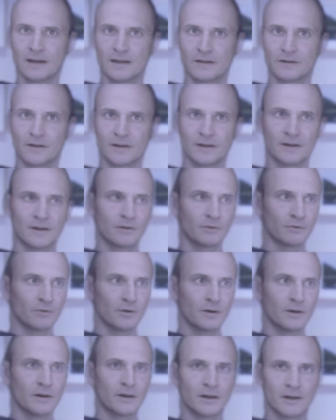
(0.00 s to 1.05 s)
denkt, was ihr
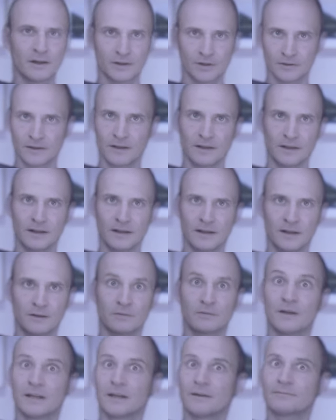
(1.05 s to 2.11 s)
für
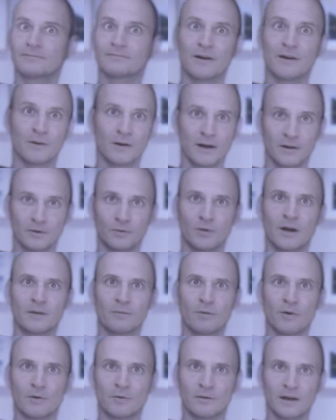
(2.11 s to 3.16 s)
Schweinereien mit dem WebEx
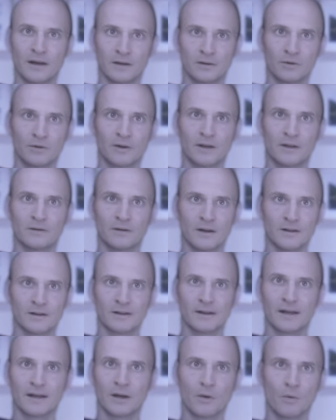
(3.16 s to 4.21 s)
Whiteboard machen könnt,
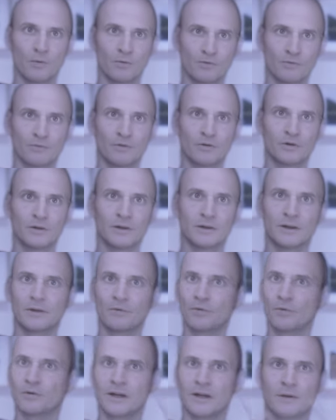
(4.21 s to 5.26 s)
was
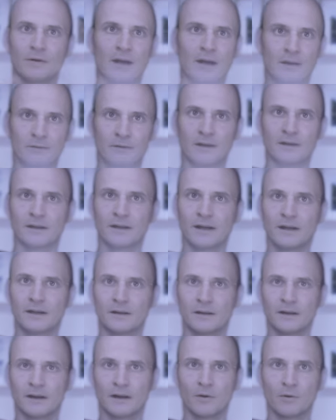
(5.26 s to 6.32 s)
raumfüllend ist und ihr malt mit den
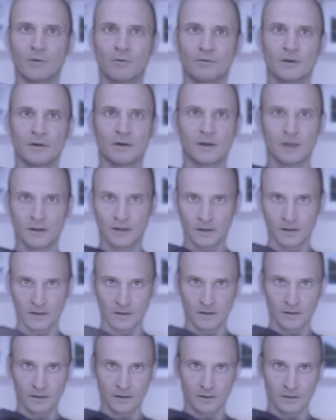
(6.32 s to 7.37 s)
Händen in der Luft.
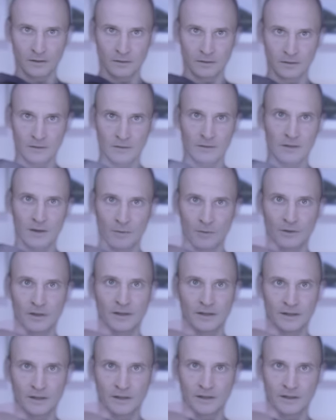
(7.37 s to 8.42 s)

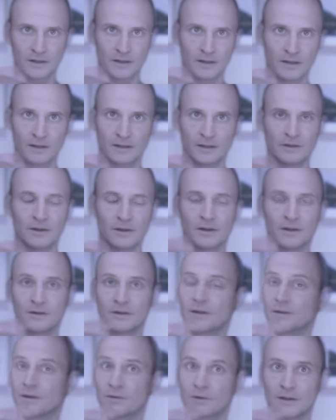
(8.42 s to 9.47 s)
Abonniert den Kanal, dass ihr
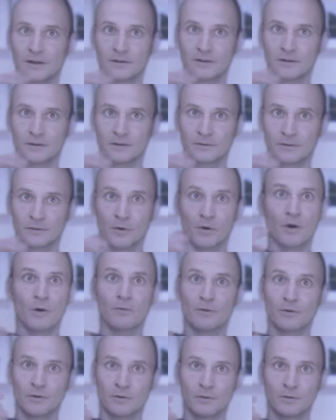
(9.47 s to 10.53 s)
das nicht verpasst.
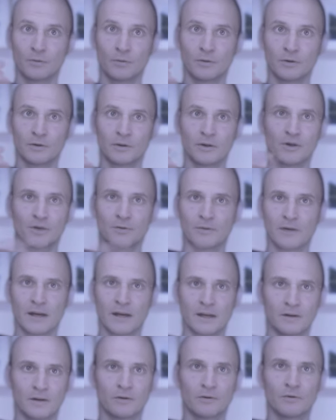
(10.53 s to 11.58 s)
Kommt uns besuchen,
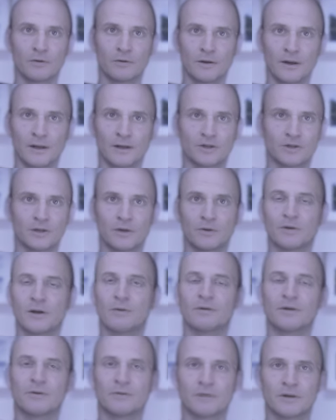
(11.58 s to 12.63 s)
spätestens zur
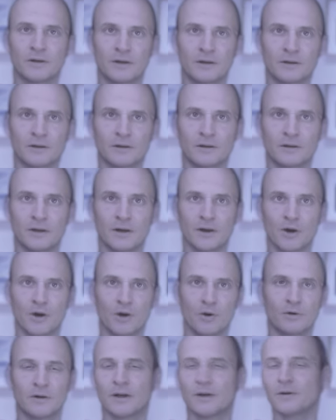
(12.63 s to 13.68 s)
Veranstaltung am 7.3.
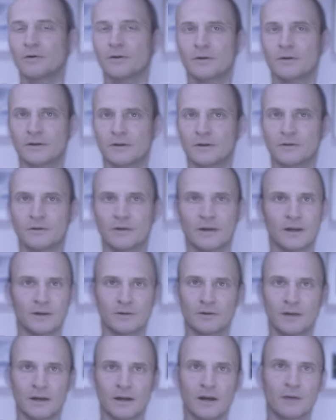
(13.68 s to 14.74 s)
Und ansonsten, wenn
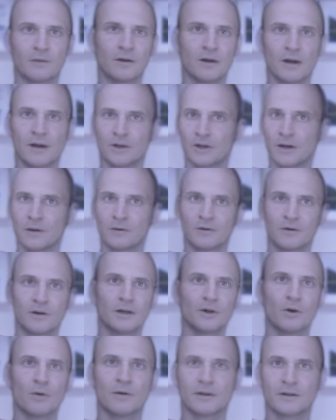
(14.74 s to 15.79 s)
ihr Fragen habt, schreibt
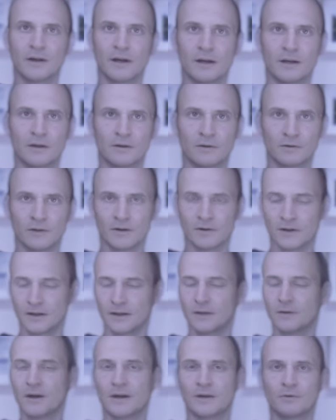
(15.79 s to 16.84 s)
sie in die Kommentare. Wir
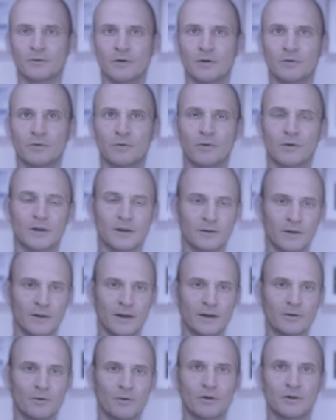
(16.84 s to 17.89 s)
werden die beantworten
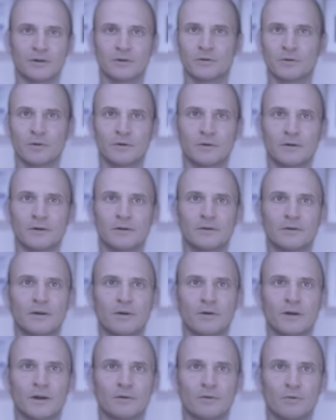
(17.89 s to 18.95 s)
oder wir machen euch ein kurzes
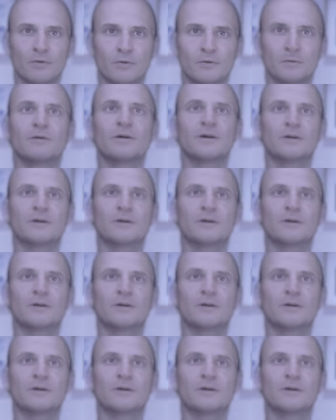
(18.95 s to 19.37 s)
Video dazu.